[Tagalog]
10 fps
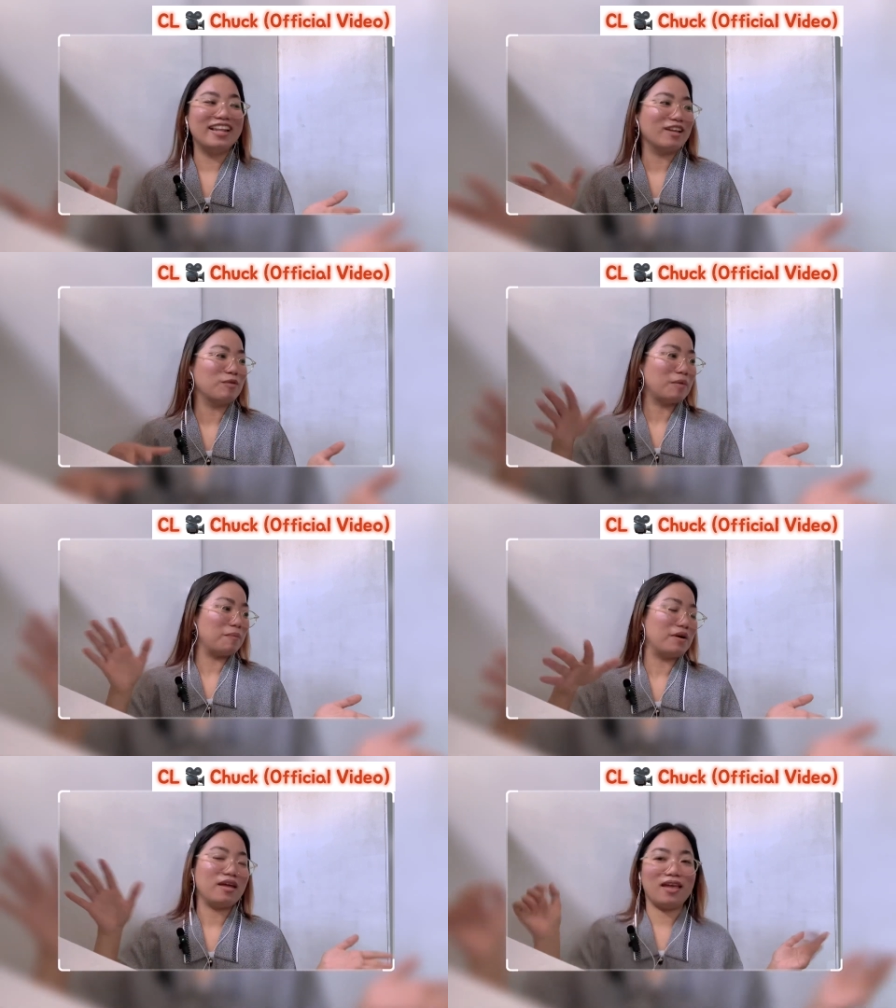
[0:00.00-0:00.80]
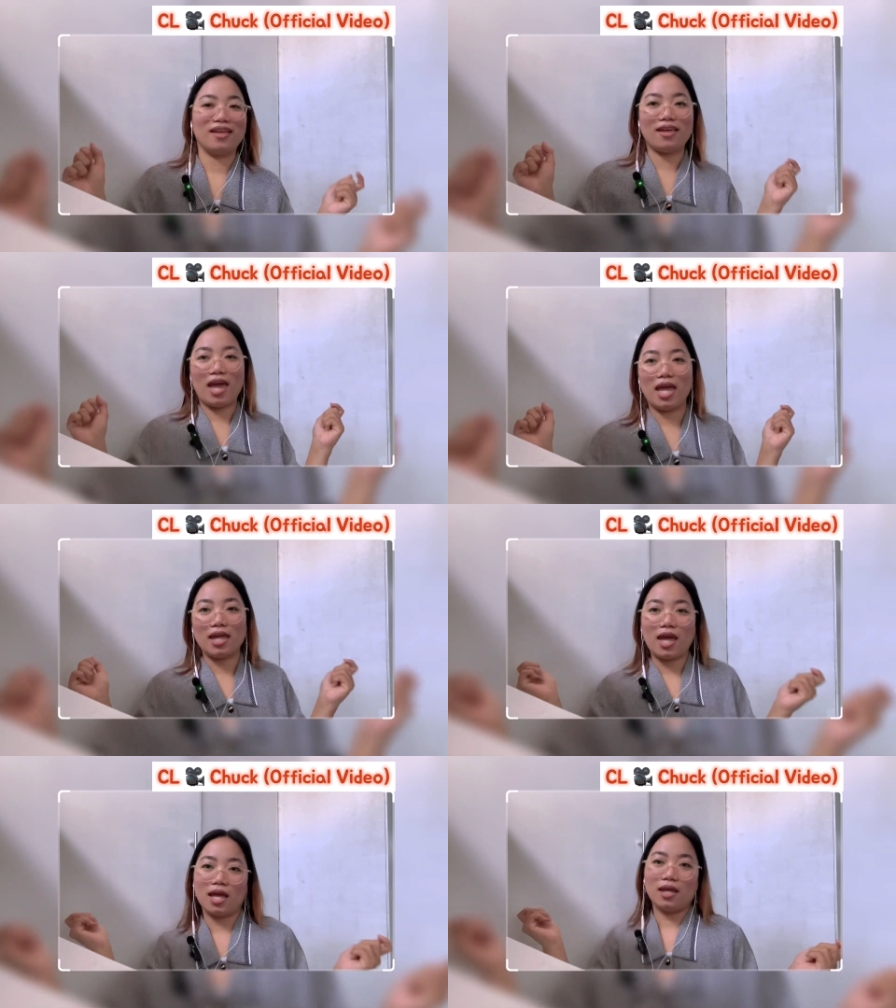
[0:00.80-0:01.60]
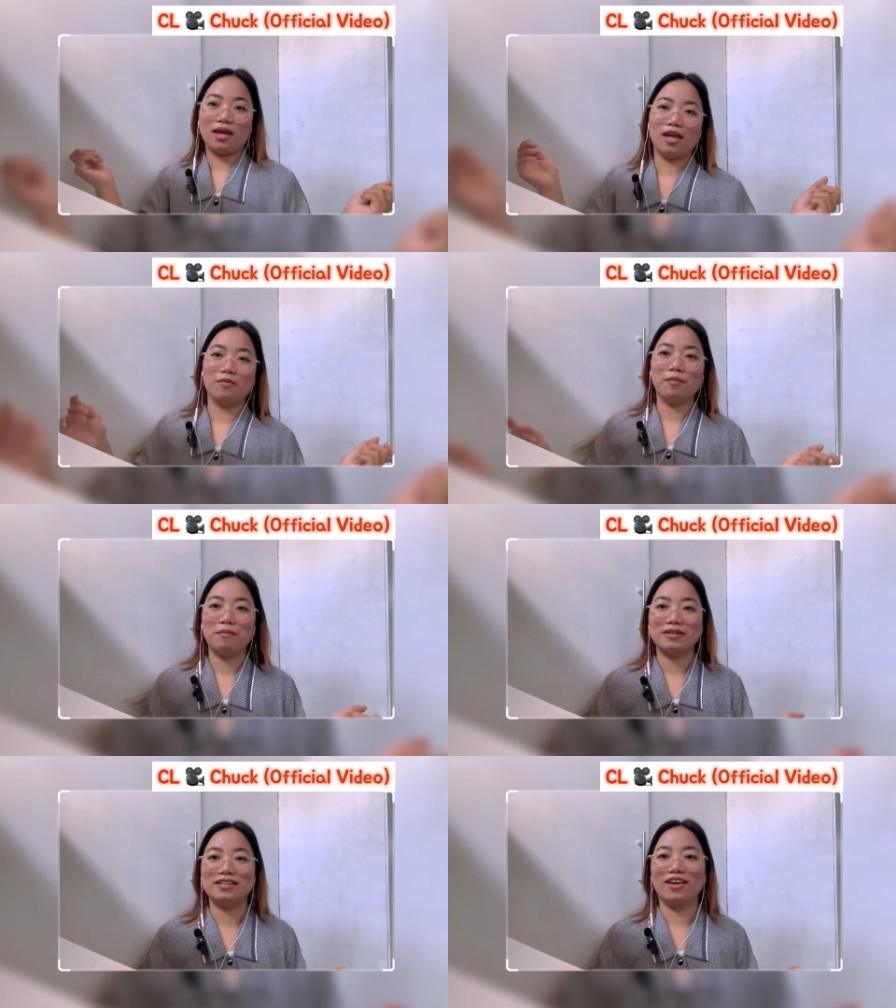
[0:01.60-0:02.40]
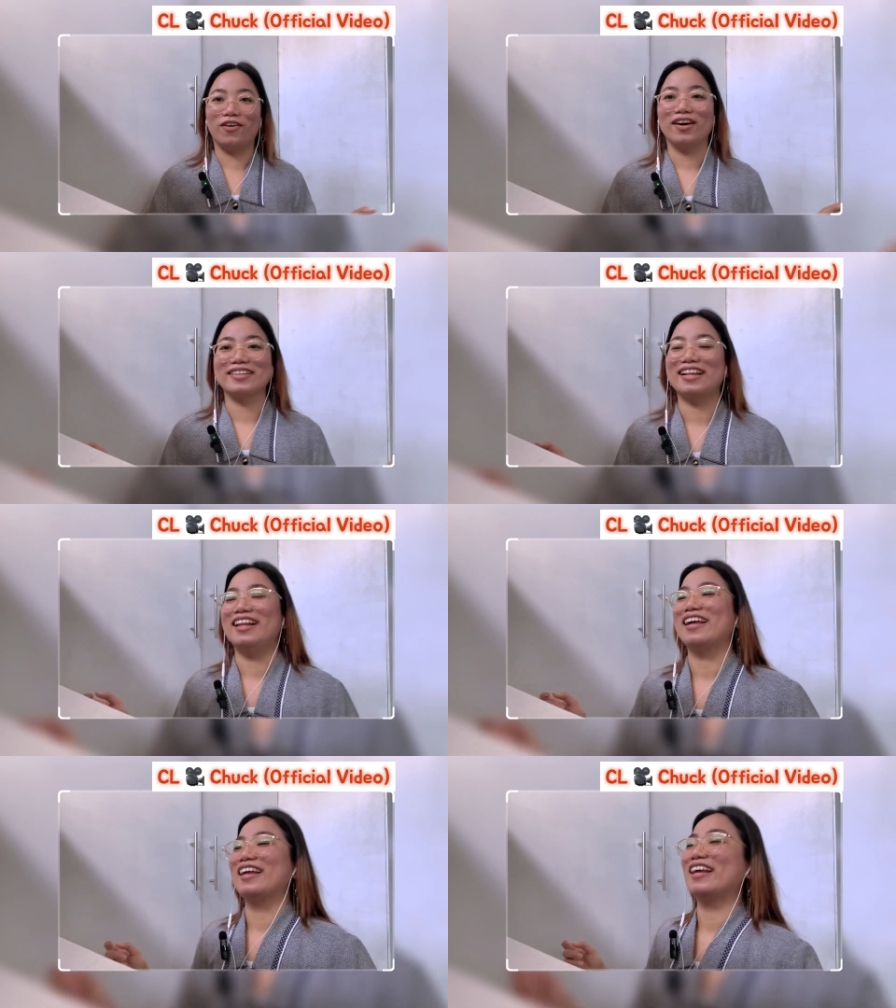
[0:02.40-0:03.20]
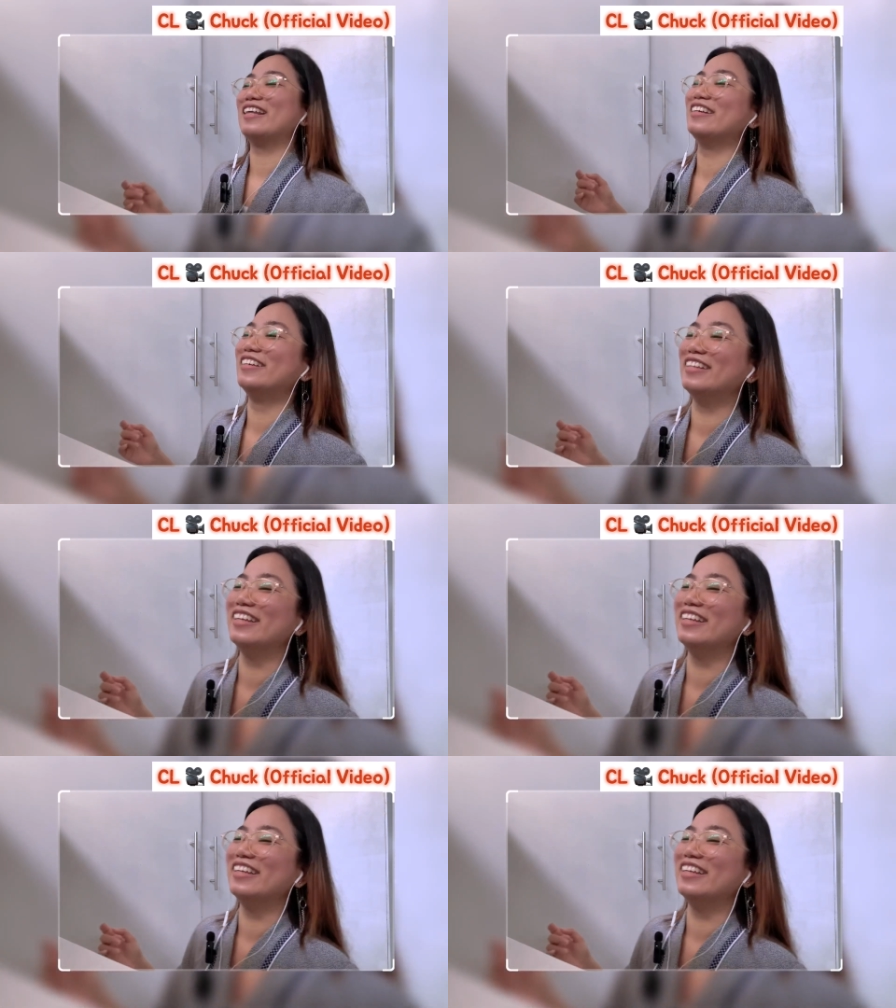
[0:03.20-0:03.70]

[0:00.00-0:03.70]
like mapapa eh, eh, eh, eh, mapapasayo ka talaga ganun.